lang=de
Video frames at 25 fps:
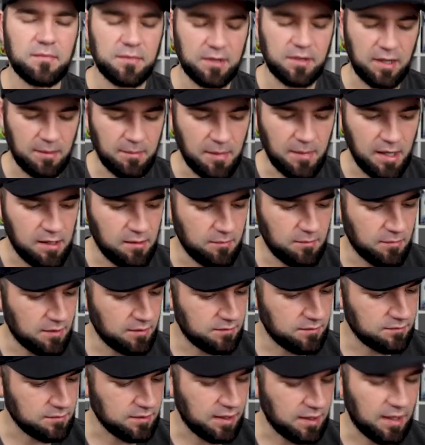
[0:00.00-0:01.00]
Kamalm.
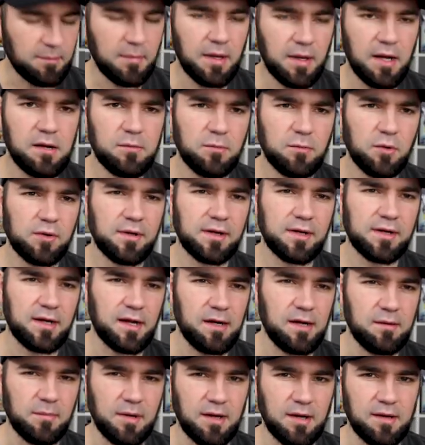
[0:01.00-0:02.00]
Kamalm oder
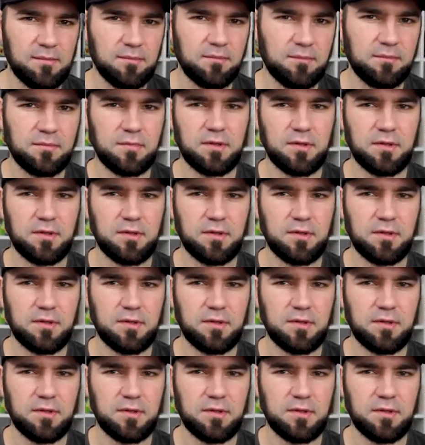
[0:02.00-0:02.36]
Kalmalm?